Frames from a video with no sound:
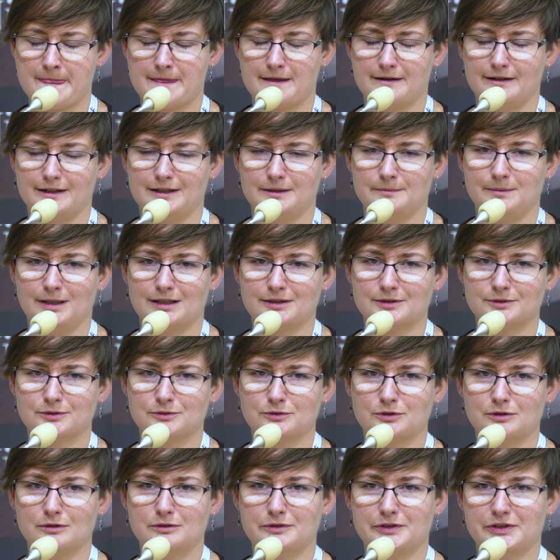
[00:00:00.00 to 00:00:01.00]
ale bardzo
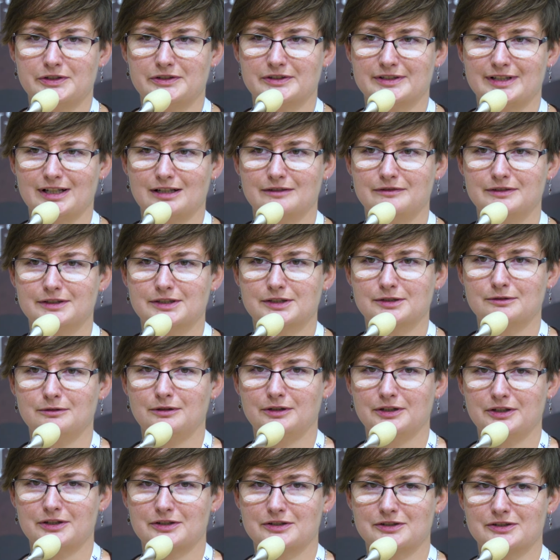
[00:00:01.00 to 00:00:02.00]
dużo ludzi się zachwyciło
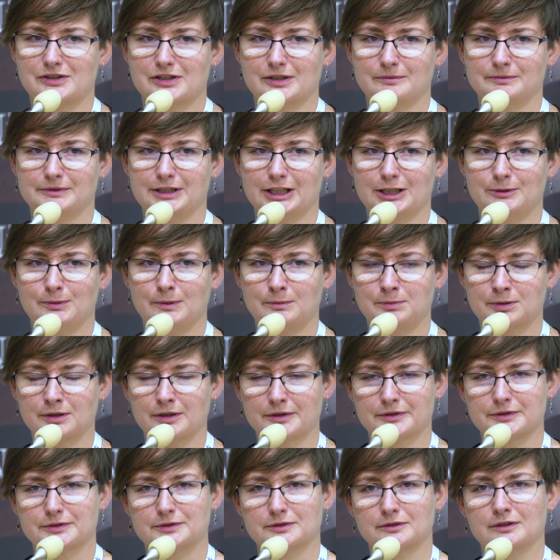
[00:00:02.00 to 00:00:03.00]
jej życiem tak po
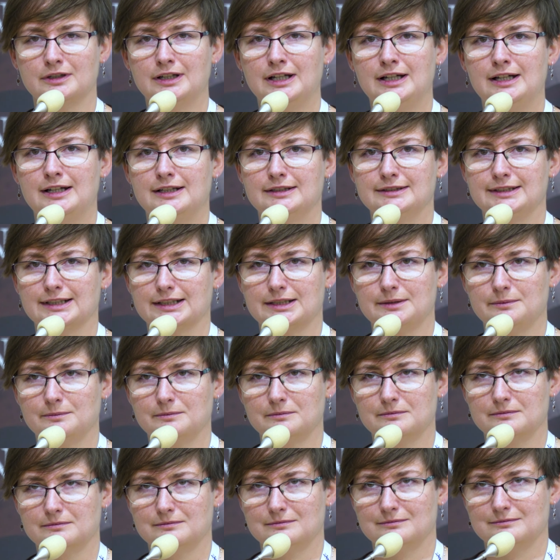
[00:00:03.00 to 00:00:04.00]
prostu,
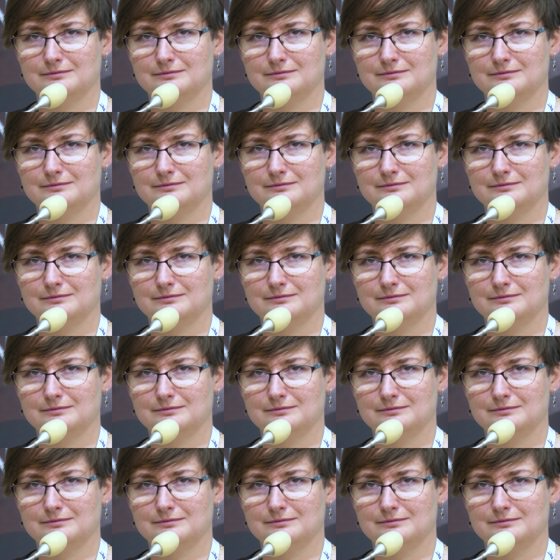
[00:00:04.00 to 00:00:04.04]
takim